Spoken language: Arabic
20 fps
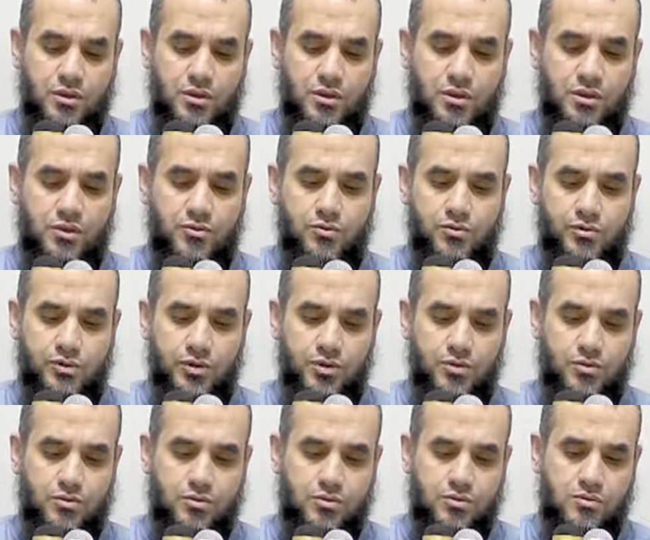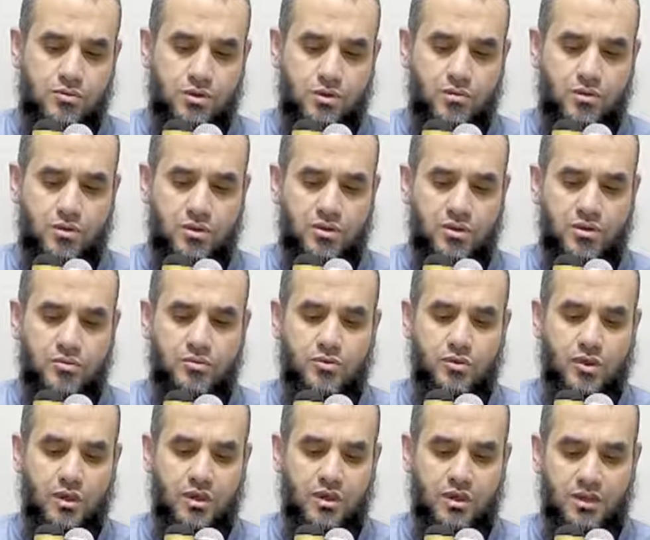ليطيعوه
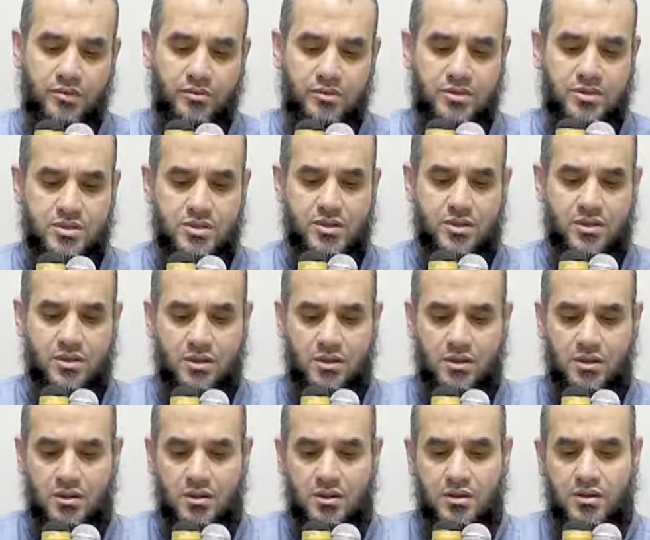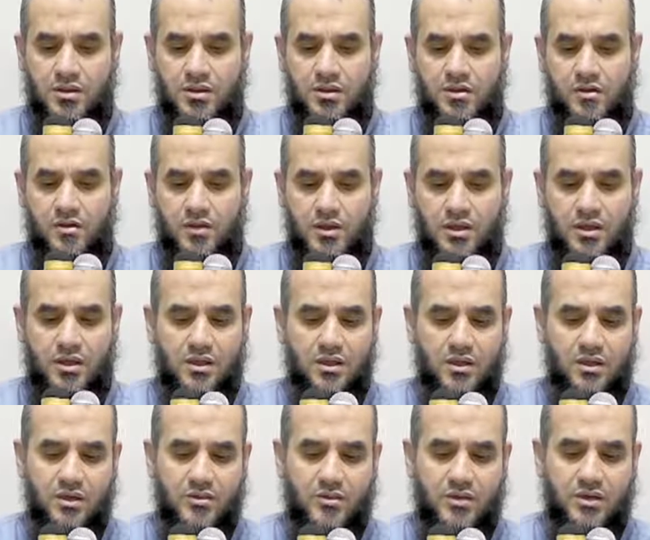ويقدموا على بصيرة
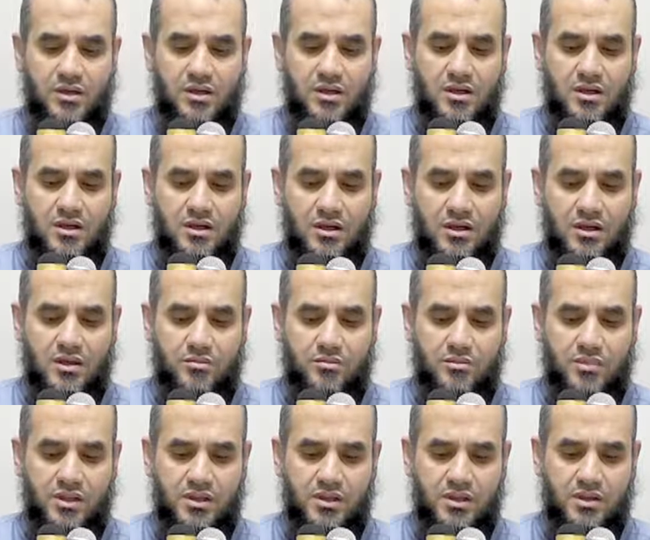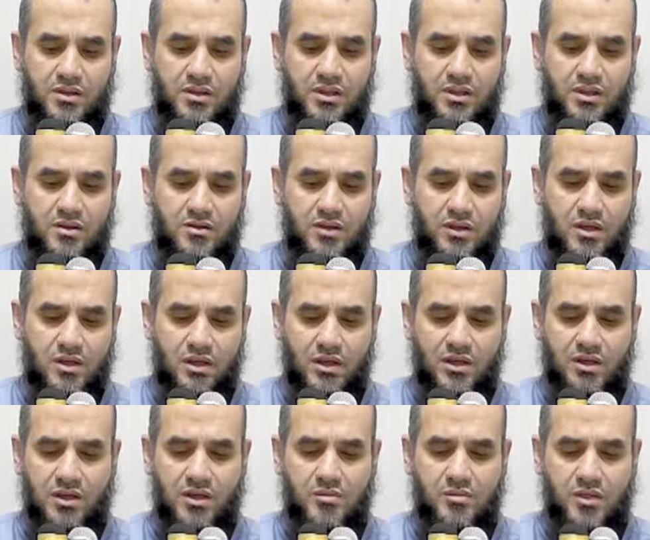ويهلك من هلك عن بينة
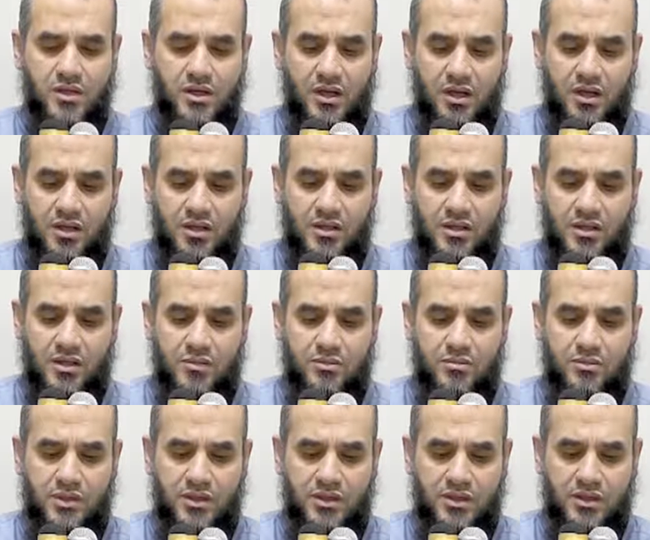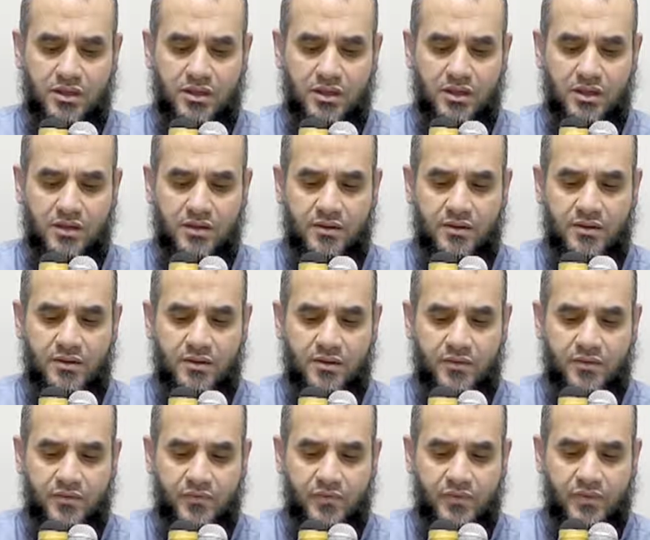ويحيى من حي عن بينة
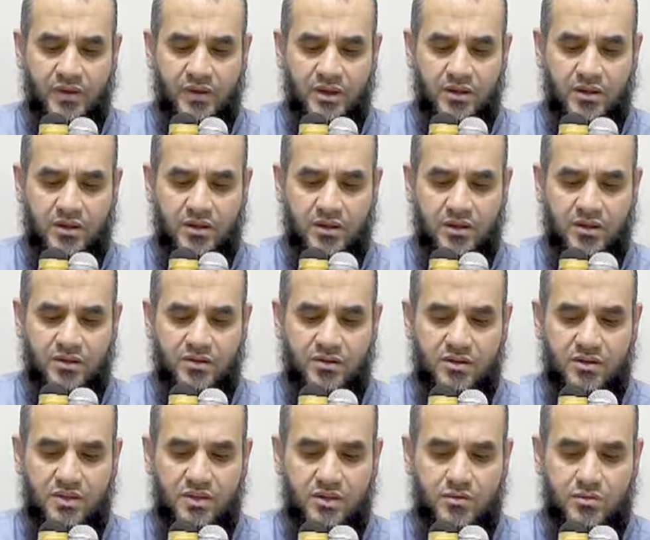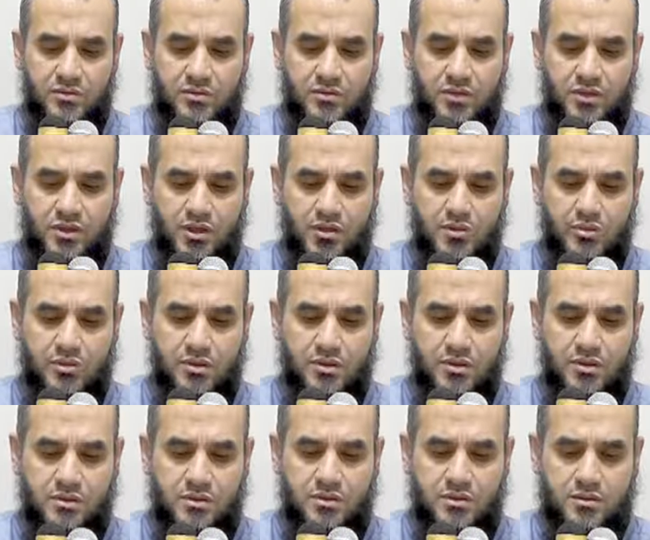يعني هذا أمر
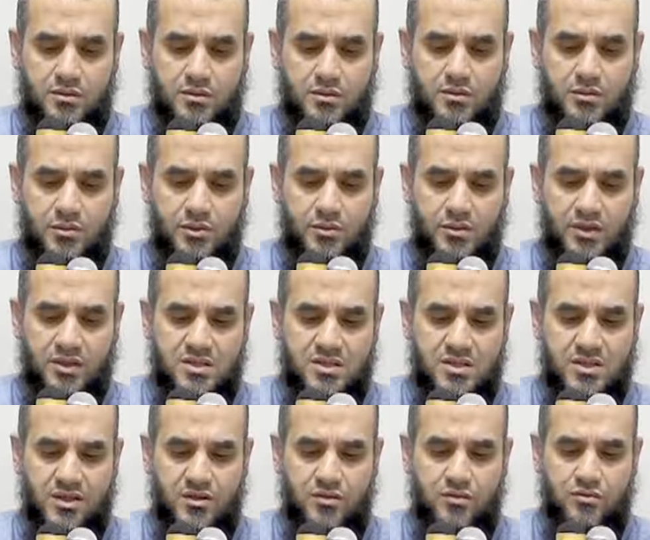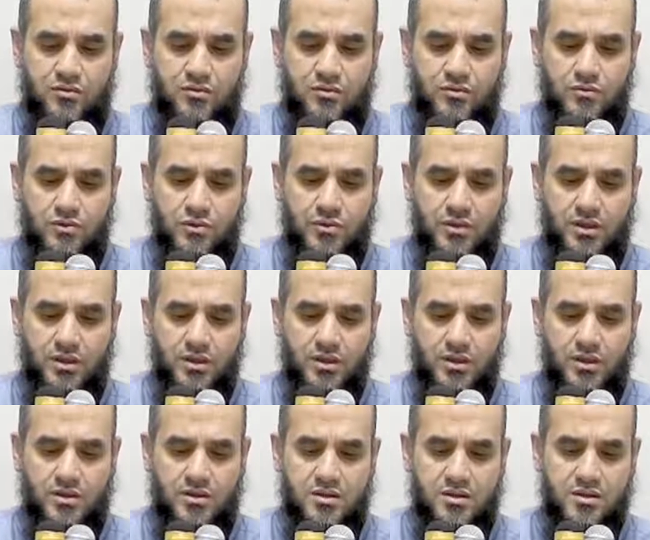وإخبار بما سيكون وما
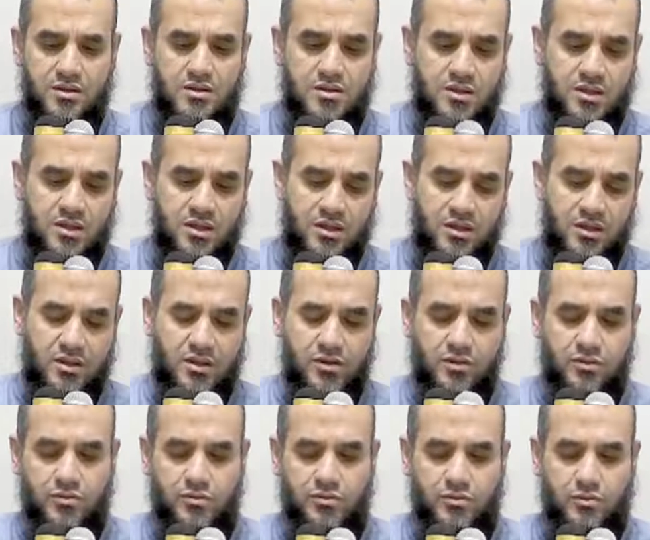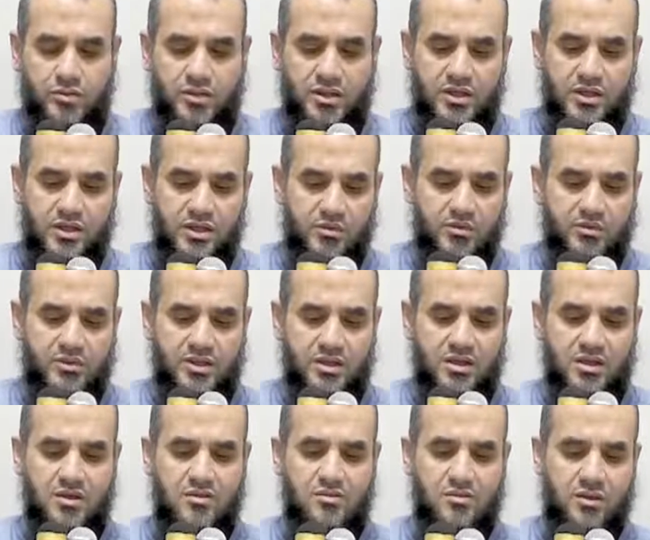سيكون به
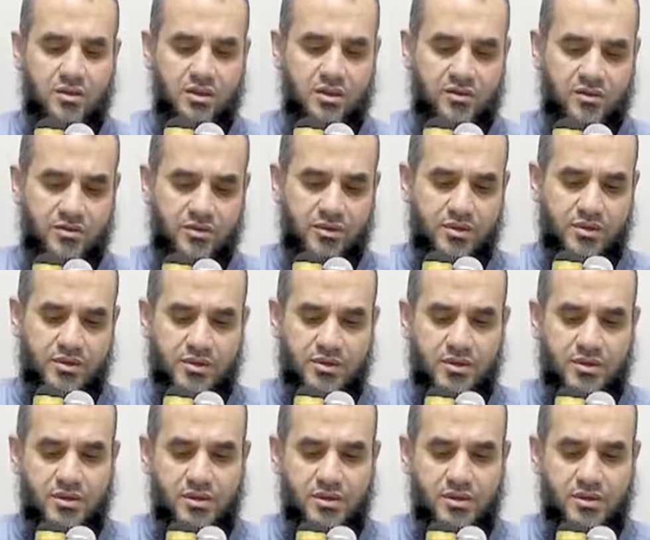الابتلاء والاختبار